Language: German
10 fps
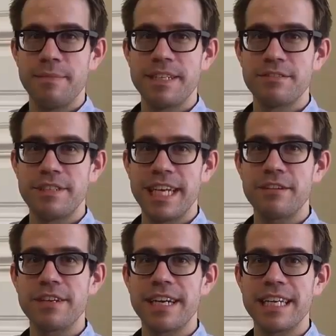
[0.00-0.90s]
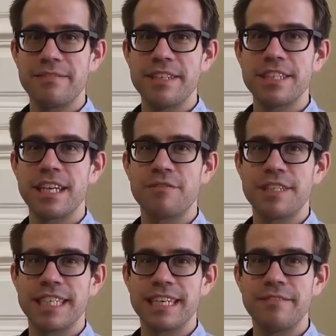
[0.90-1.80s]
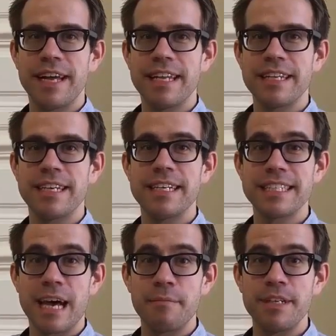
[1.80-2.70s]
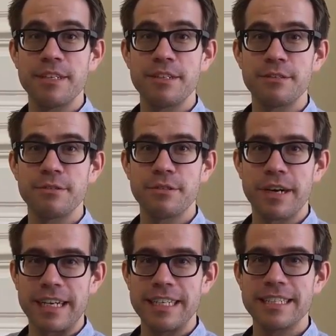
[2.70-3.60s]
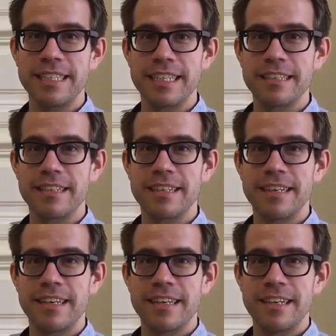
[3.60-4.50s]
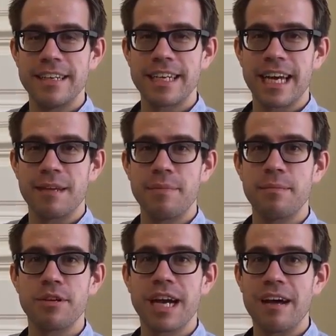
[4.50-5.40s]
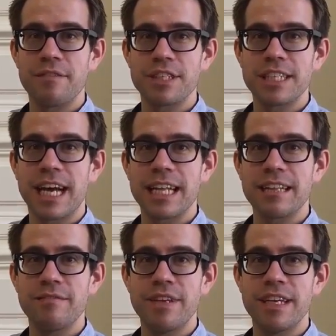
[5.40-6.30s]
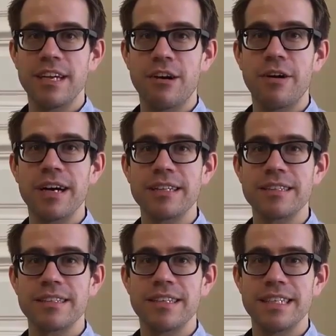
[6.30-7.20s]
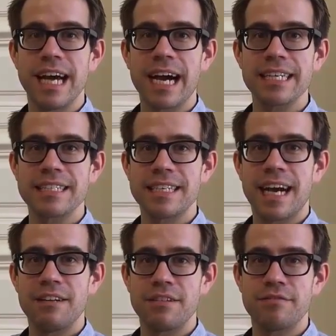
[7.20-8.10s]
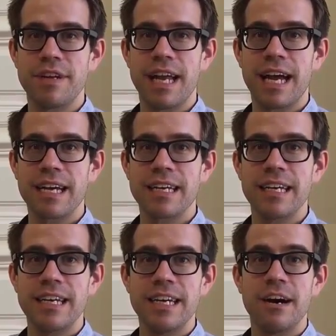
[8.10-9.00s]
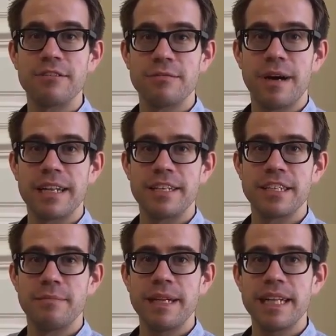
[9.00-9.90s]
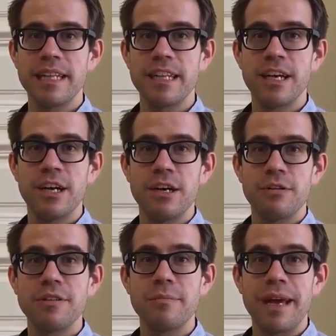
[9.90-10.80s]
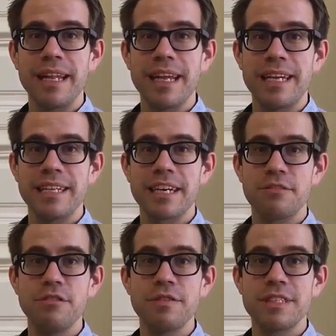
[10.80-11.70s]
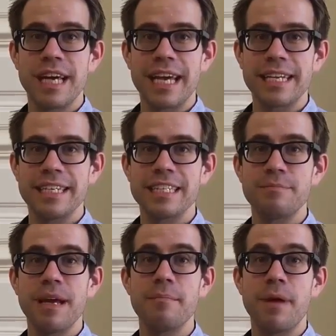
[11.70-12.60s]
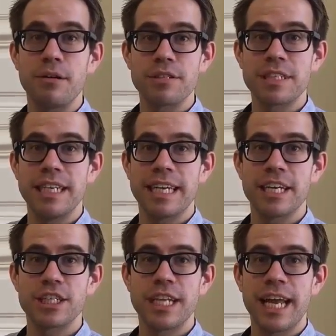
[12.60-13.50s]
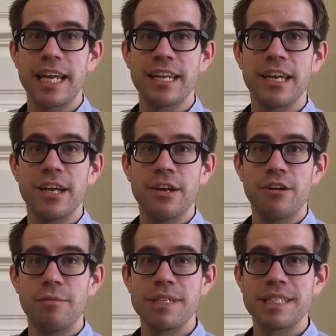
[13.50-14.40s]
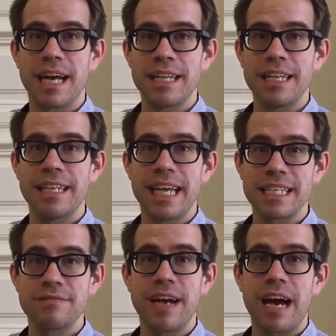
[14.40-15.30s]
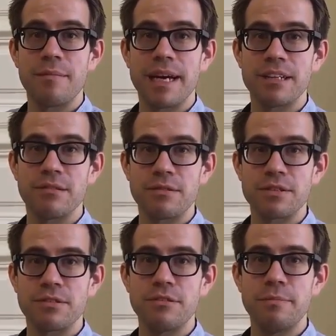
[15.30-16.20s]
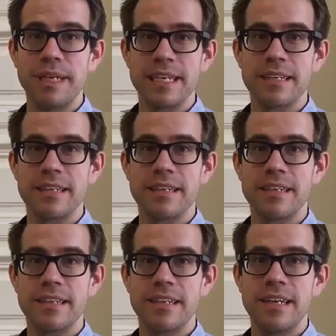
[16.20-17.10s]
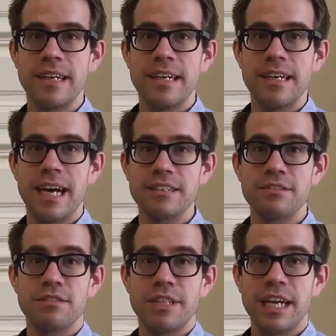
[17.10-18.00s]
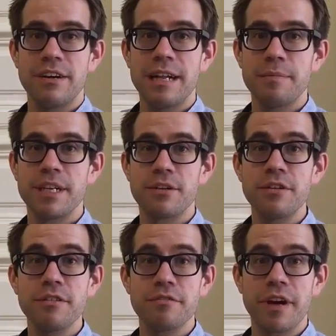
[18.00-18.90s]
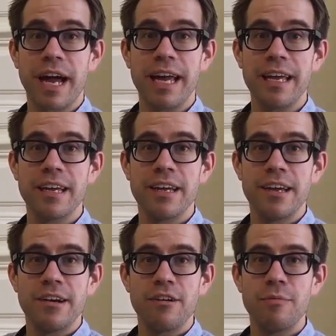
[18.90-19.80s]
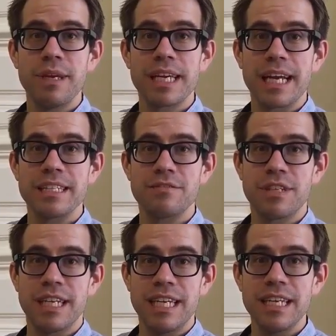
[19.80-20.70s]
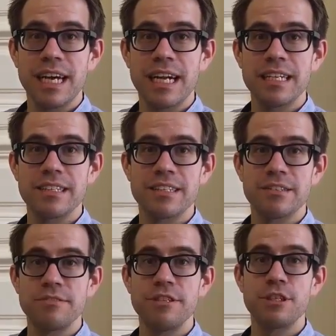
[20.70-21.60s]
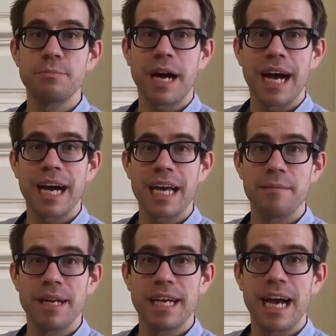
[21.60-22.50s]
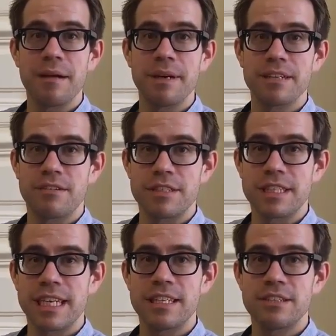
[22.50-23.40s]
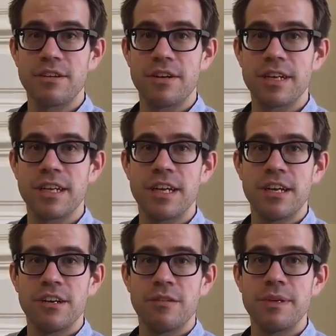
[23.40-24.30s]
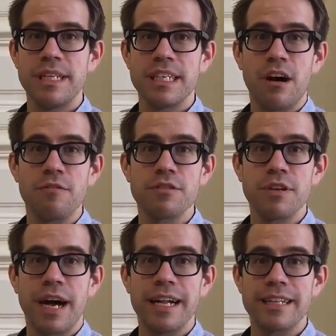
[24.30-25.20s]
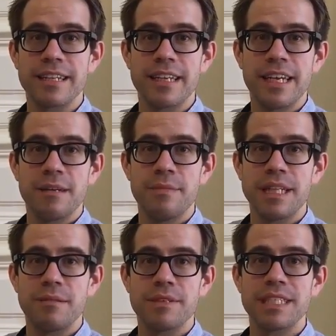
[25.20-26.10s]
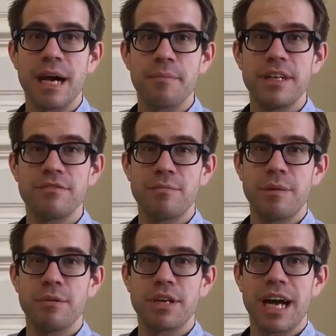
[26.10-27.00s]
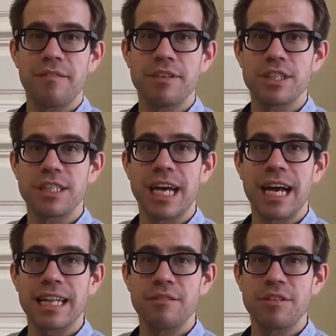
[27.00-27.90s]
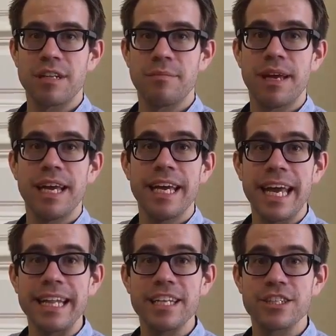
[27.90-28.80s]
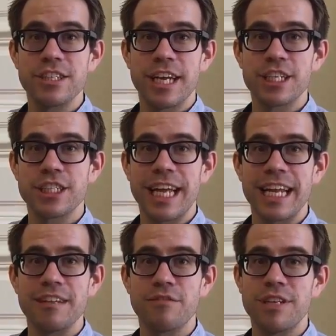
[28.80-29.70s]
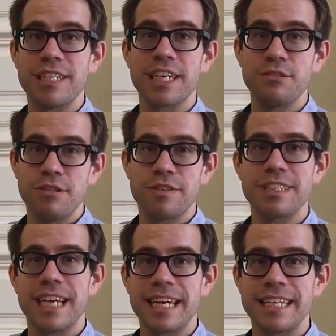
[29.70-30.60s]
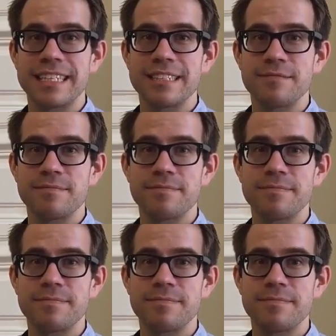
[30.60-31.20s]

Mit Zotero kann ich wissenschaftliche Quellen sammeln und organisieren. Ich kann bibliografische Daten wie Ort, Jahreszahl oder Verlag automatisch ermitteln und am Ende ein Literaturverzeichnis per Mausklick erstellen, um es dann in die Textverarbeitung zu kopieren. Also Zotero hält mir den Rücken frei, um mich ganz auf den Inhalt und die Sprache meiner Arbeit konzentrieren zu können, um mich nicht aufzuhalten mit dem Sammeln von bibliografischen Daten oder dem händischen Erstellen von Literaturverzeichnissen.